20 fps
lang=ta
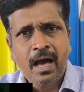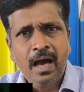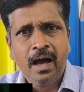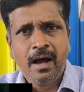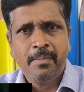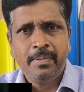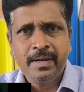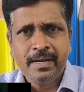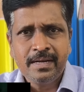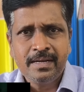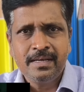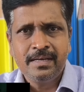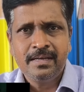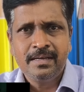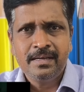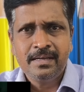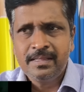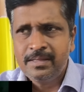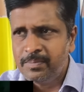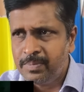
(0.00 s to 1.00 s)
அப்படின்னு
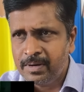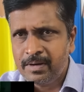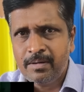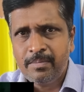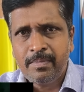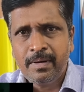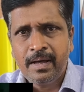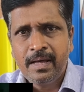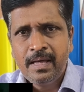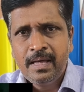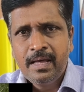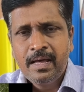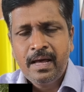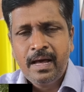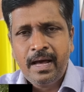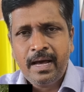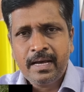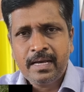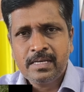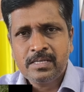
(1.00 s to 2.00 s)
இந்த பக்கம்
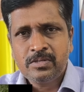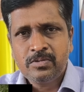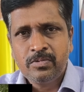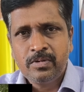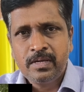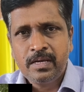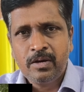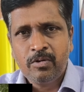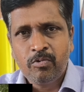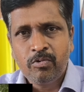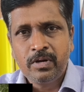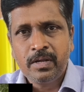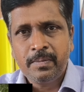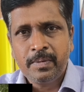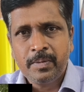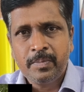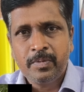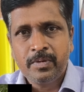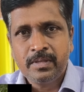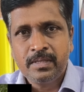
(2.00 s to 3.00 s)
ஆகாஷனுடைய
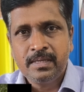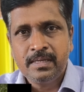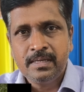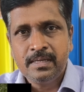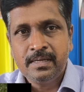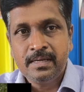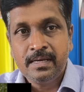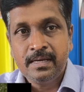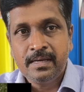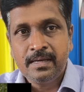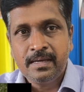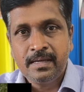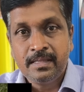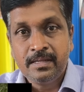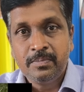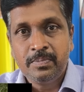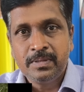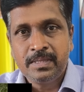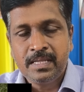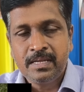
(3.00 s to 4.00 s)
கூட்டமைப்பு வந்து
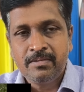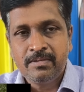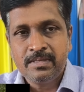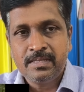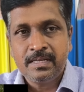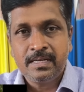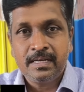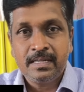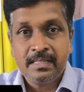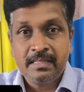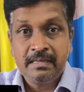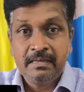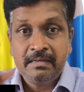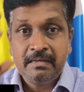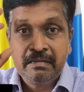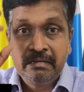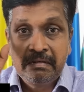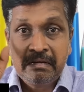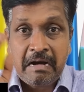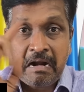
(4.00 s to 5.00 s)
எதிர்ப்பு தெரிவிச்சிருக்கிறது
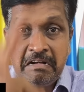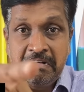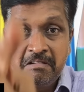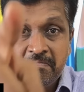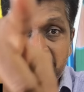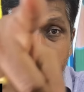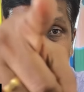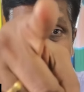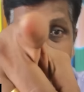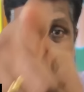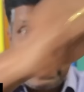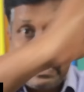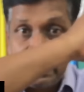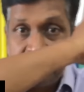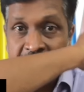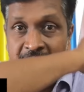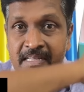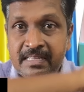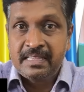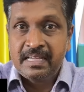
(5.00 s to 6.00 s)
கடும்
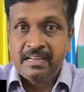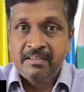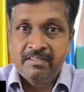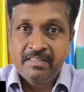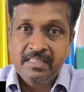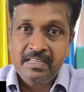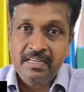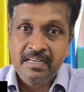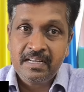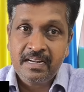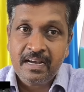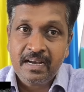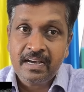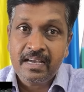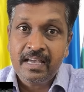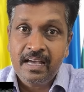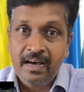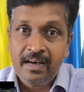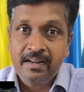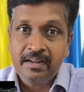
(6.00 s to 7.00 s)
கண்டனத்தை தெரிவித்திருக்கிறாங்க
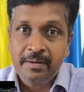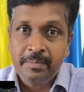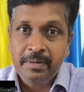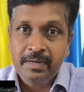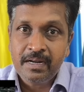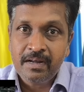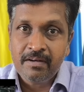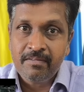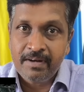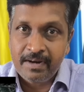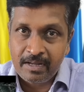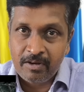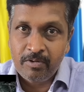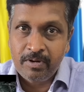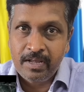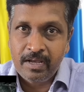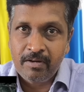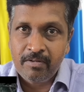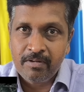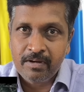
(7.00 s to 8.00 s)
யாருக்கு அப்படின்னா
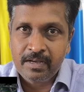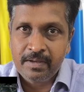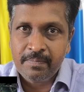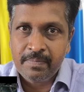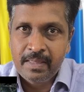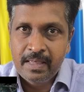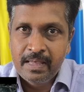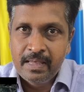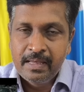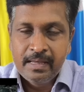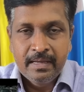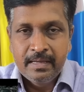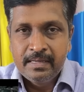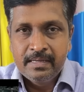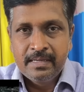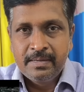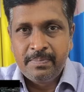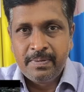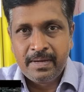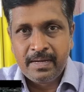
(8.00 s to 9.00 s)
வடகொரியாவுக்கு
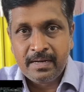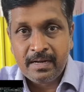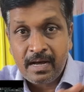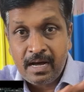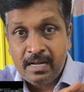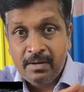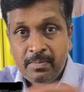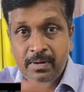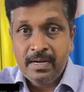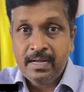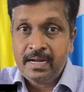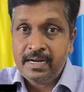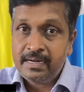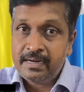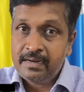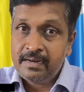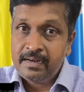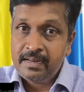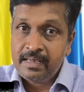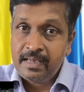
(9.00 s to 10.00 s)
இப்போ நார்மல்
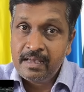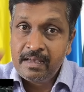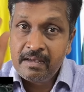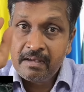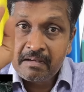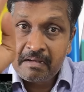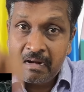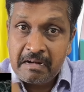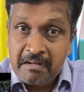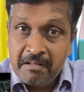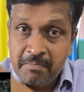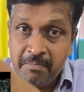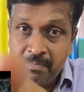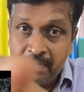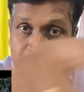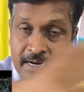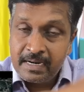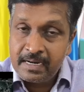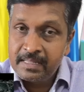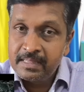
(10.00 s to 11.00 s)
கண்டனம் இல்லைங்க கடும்
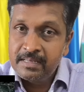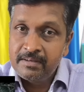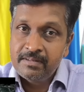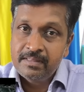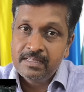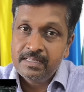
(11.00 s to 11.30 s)
கண்டனத்தை வந்து